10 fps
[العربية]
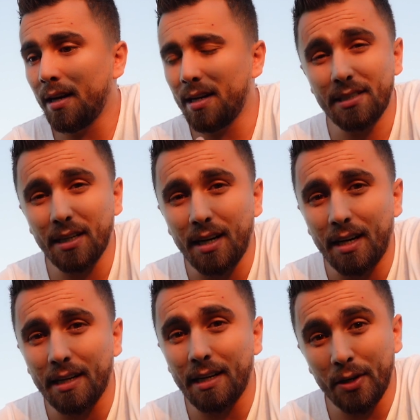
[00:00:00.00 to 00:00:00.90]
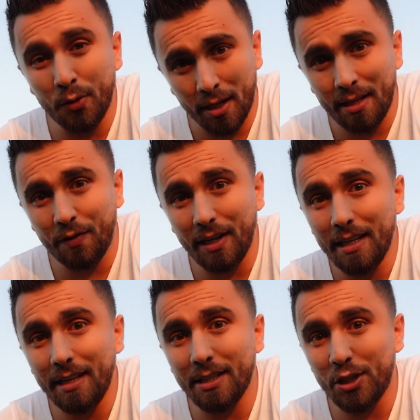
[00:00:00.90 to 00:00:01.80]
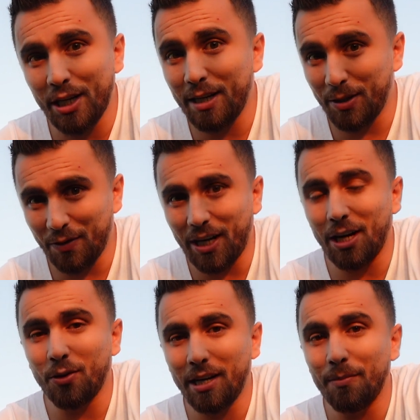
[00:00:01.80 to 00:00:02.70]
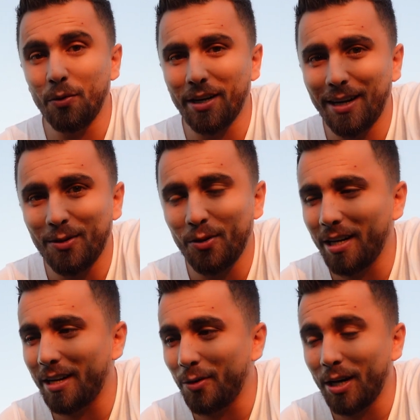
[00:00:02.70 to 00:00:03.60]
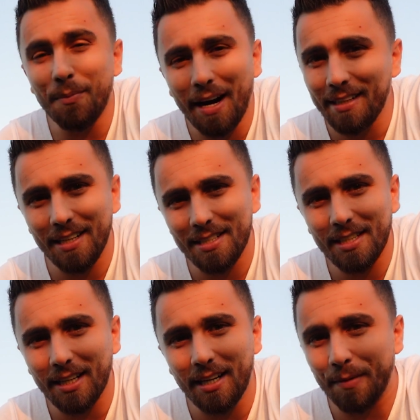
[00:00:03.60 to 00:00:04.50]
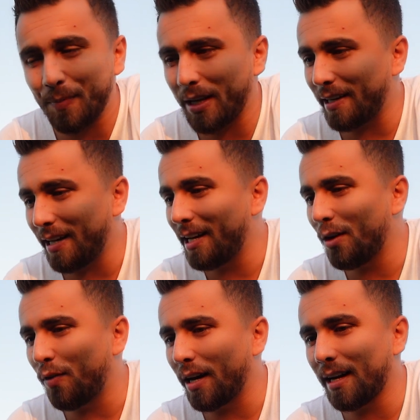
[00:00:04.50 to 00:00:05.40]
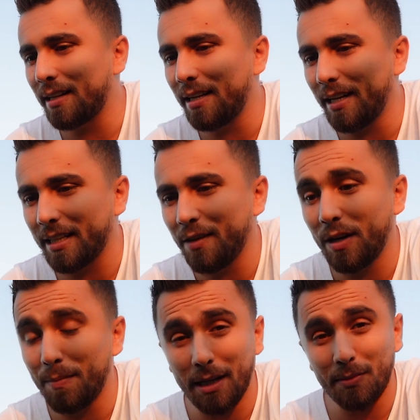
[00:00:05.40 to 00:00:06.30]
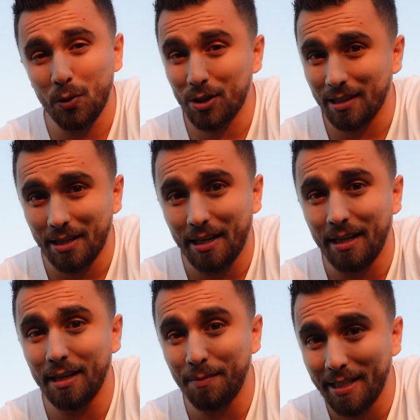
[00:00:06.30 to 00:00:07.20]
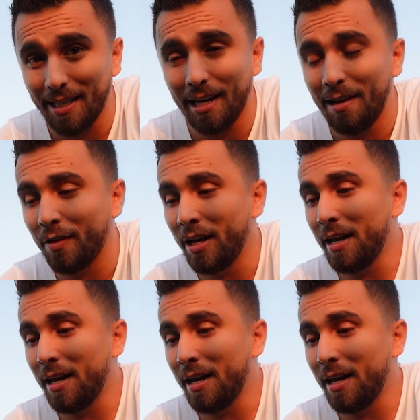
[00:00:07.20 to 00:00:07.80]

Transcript: اصدقائي لانه انا فعليا الشيء اللي بدي افتح لكم قلبي واحكي لكم اياه انه انا ما عندي اصدقاء يعني انا لو فكرت اني احتفل بعد ما يوصل درع ال ألف